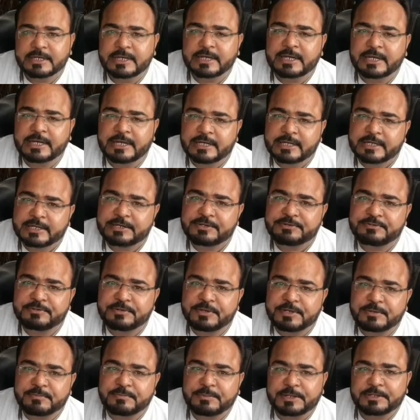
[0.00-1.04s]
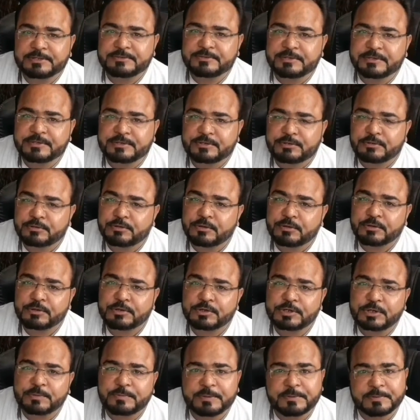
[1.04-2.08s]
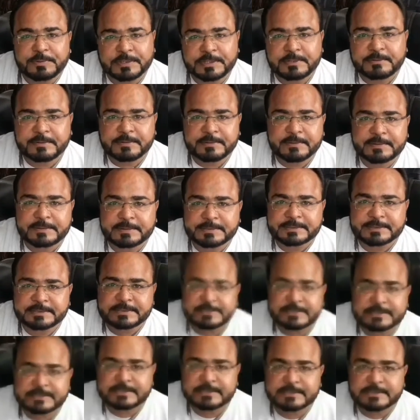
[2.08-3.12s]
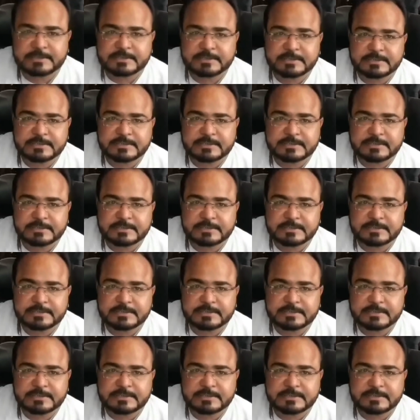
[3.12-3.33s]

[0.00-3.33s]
सारे किड्स वियर मेन्स दोनों के कपड़े मिलते हैं हमारे